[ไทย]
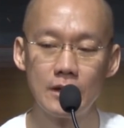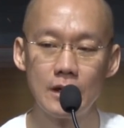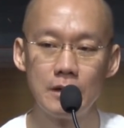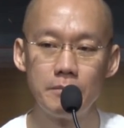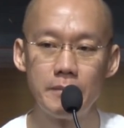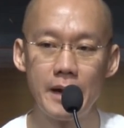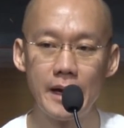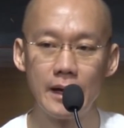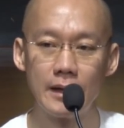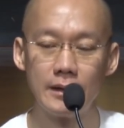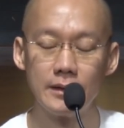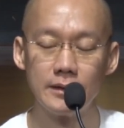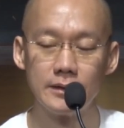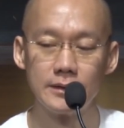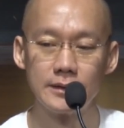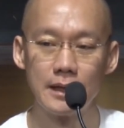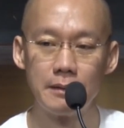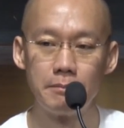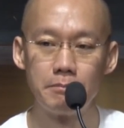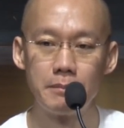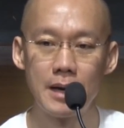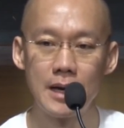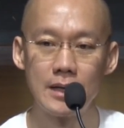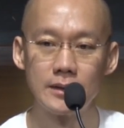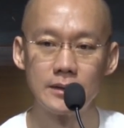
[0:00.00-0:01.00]
แล้วก็แบ่ง
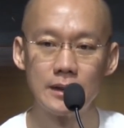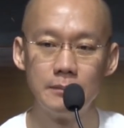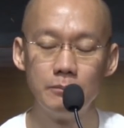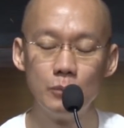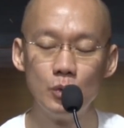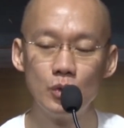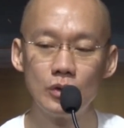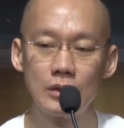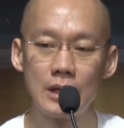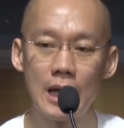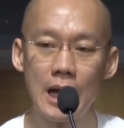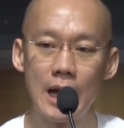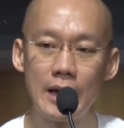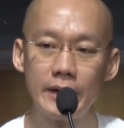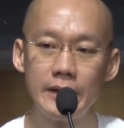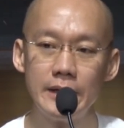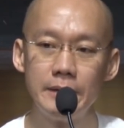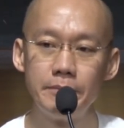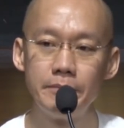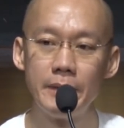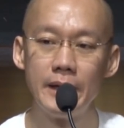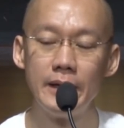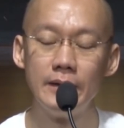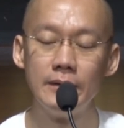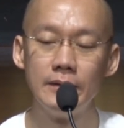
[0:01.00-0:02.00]
สัมมาสัมพุทธะ
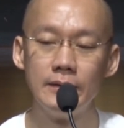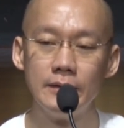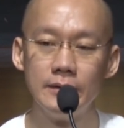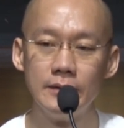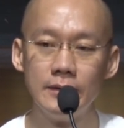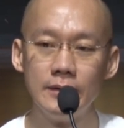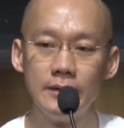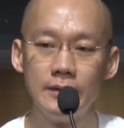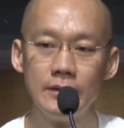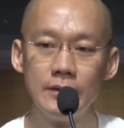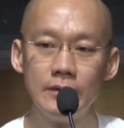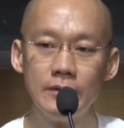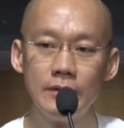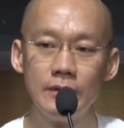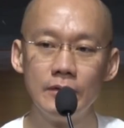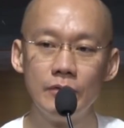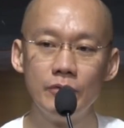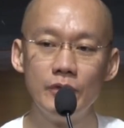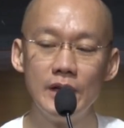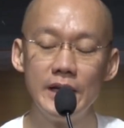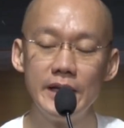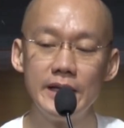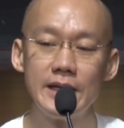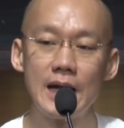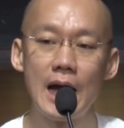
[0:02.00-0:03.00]
ที่เป็น
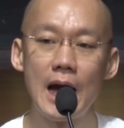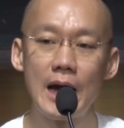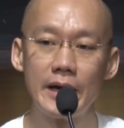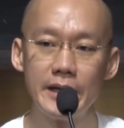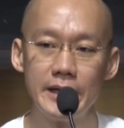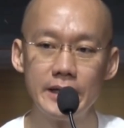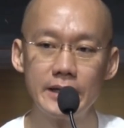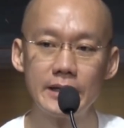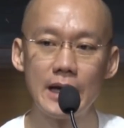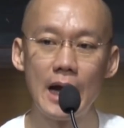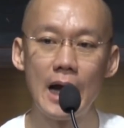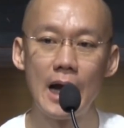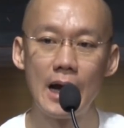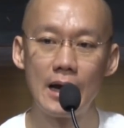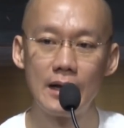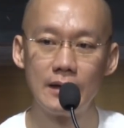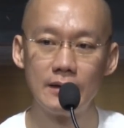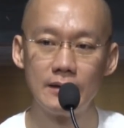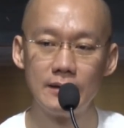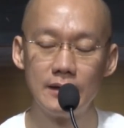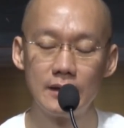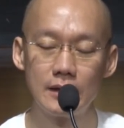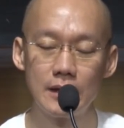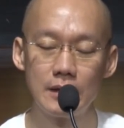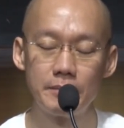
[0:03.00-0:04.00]
วิทยาธิกะ
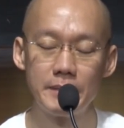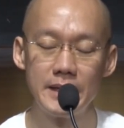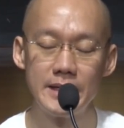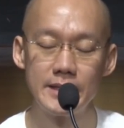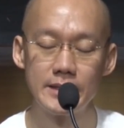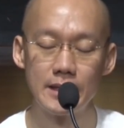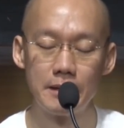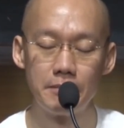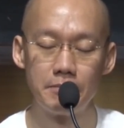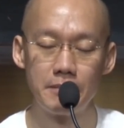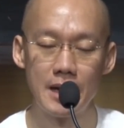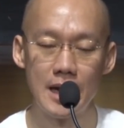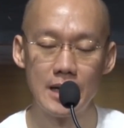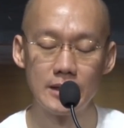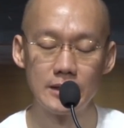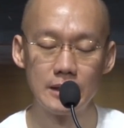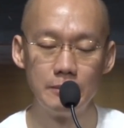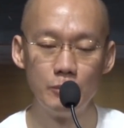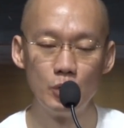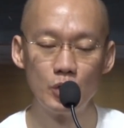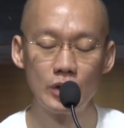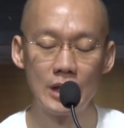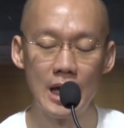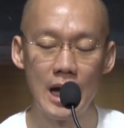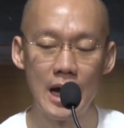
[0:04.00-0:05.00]
แล้วก็เป็นสัมมา
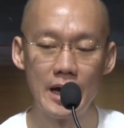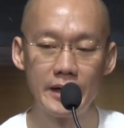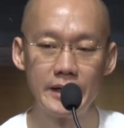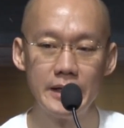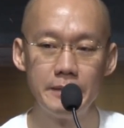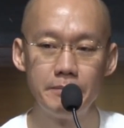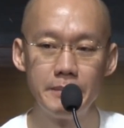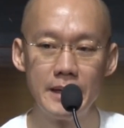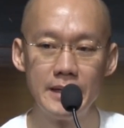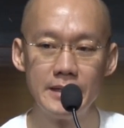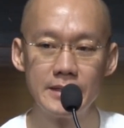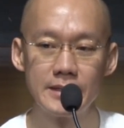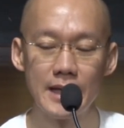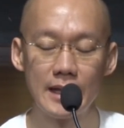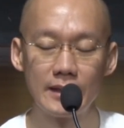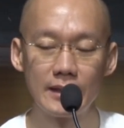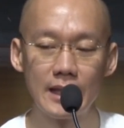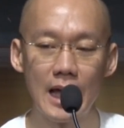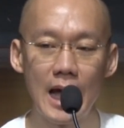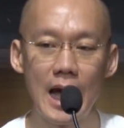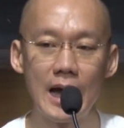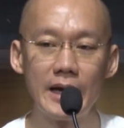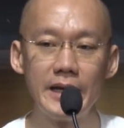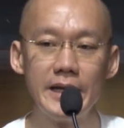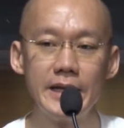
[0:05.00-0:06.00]
สัมพุทธะที่เป็นศรัท
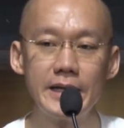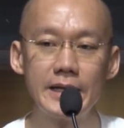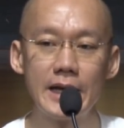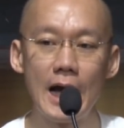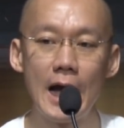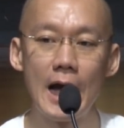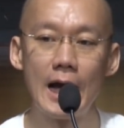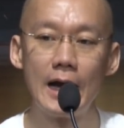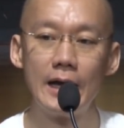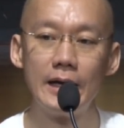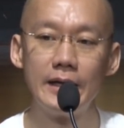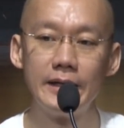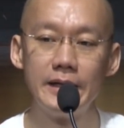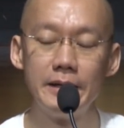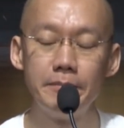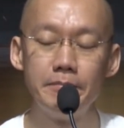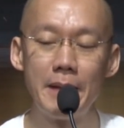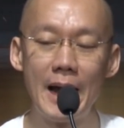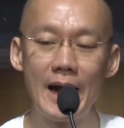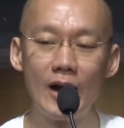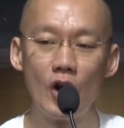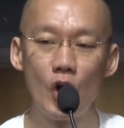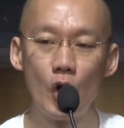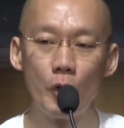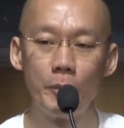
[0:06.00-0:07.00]
ธาธิกะนี่
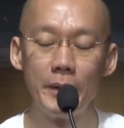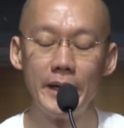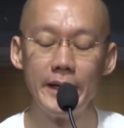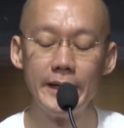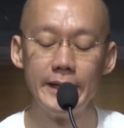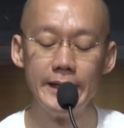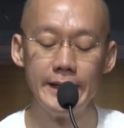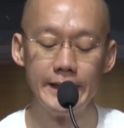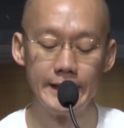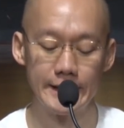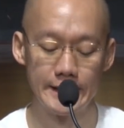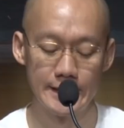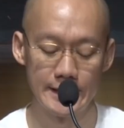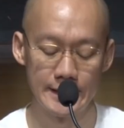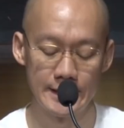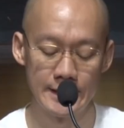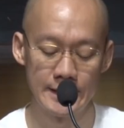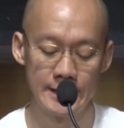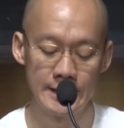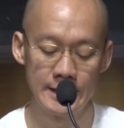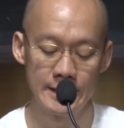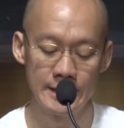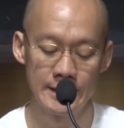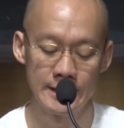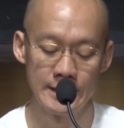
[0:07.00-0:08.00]
แบ่งออกไปอีก
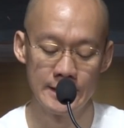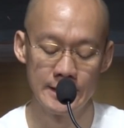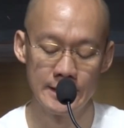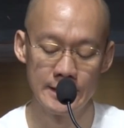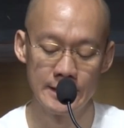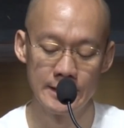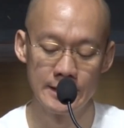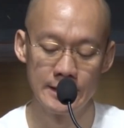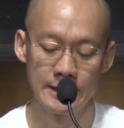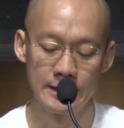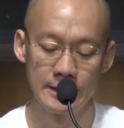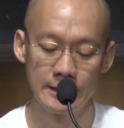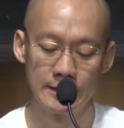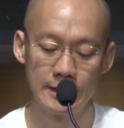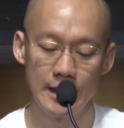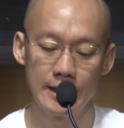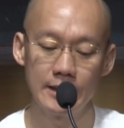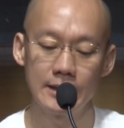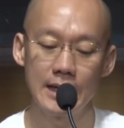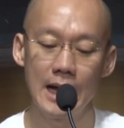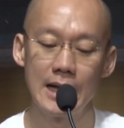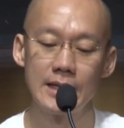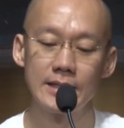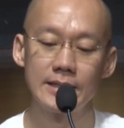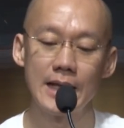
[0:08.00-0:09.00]

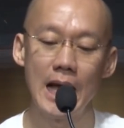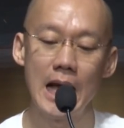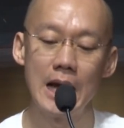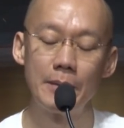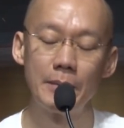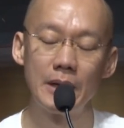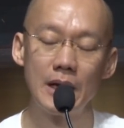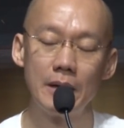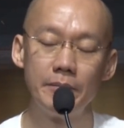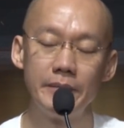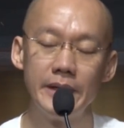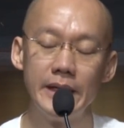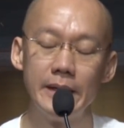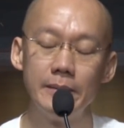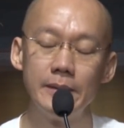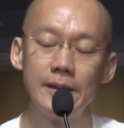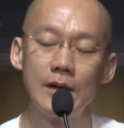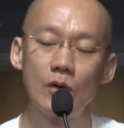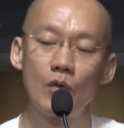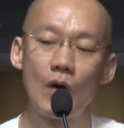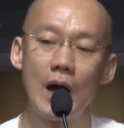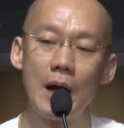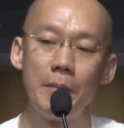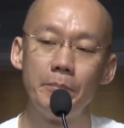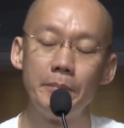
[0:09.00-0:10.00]
นั้น การสร้างพารมี
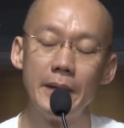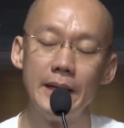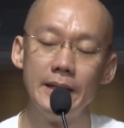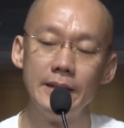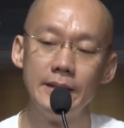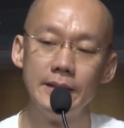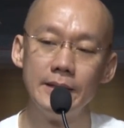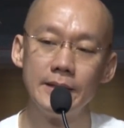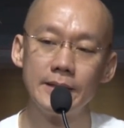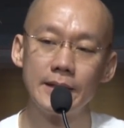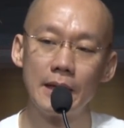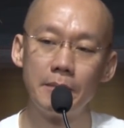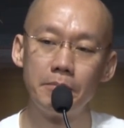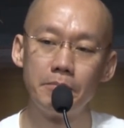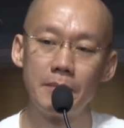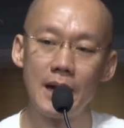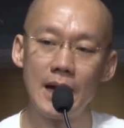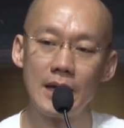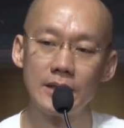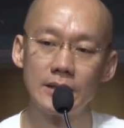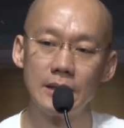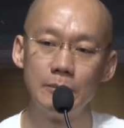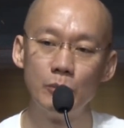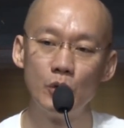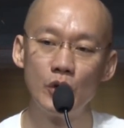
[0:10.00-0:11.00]
เพื่อความเป็น สัม
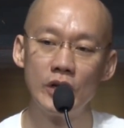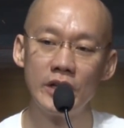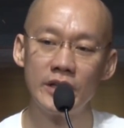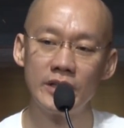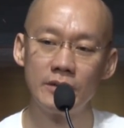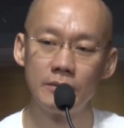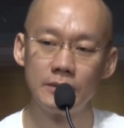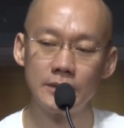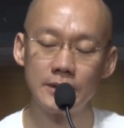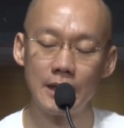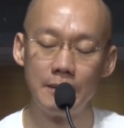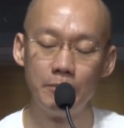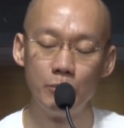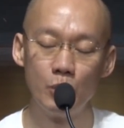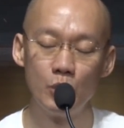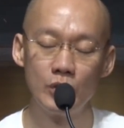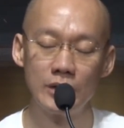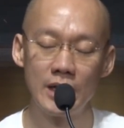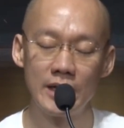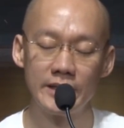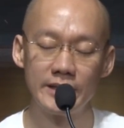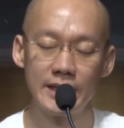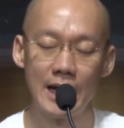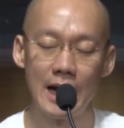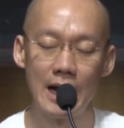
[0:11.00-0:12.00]
มาสัมพุทธสัมพุ
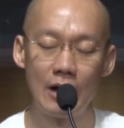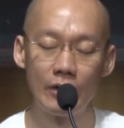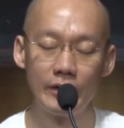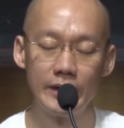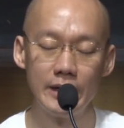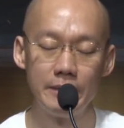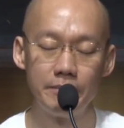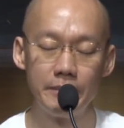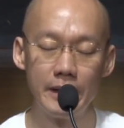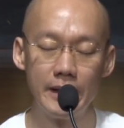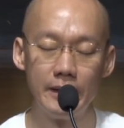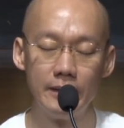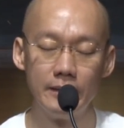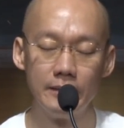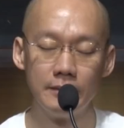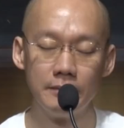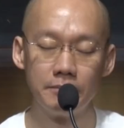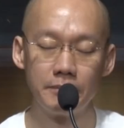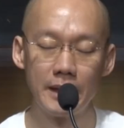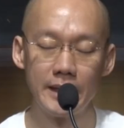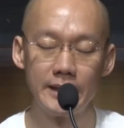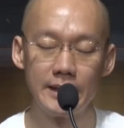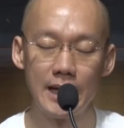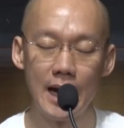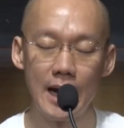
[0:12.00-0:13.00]
ทธเจ้าที่เป็น
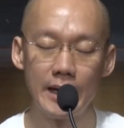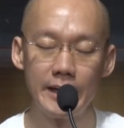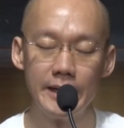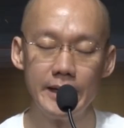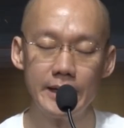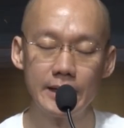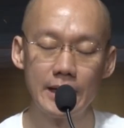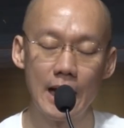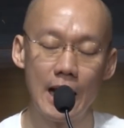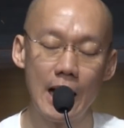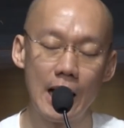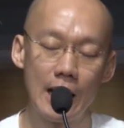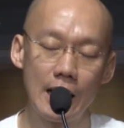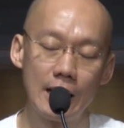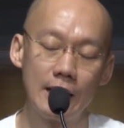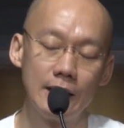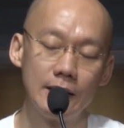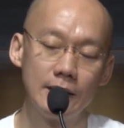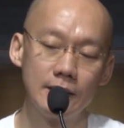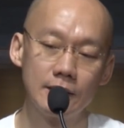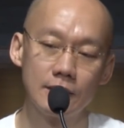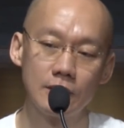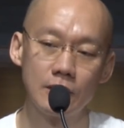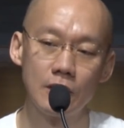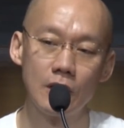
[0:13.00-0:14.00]
ปัญญาธิกะ
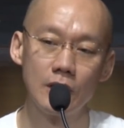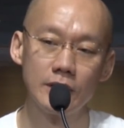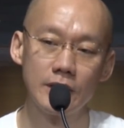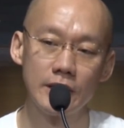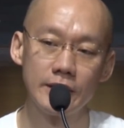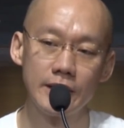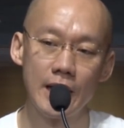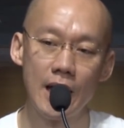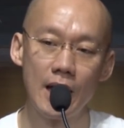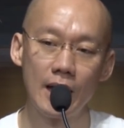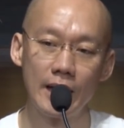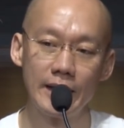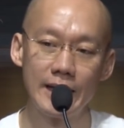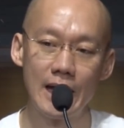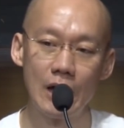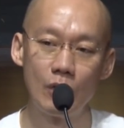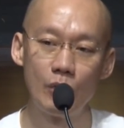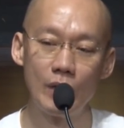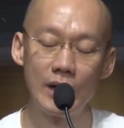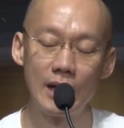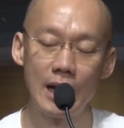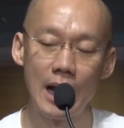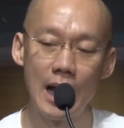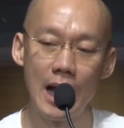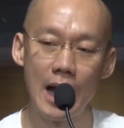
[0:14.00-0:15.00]
ก็จะใช้ระยะ
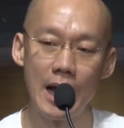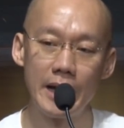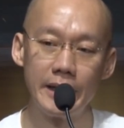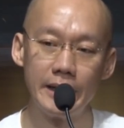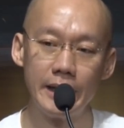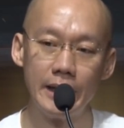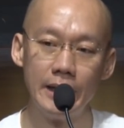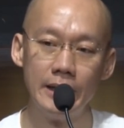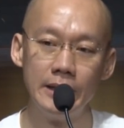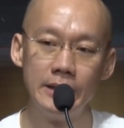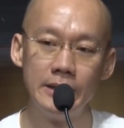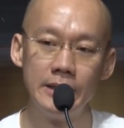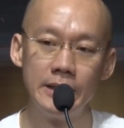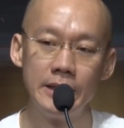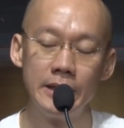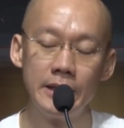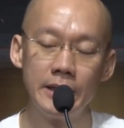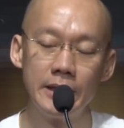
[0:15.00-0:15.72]
เวลาเนี่ย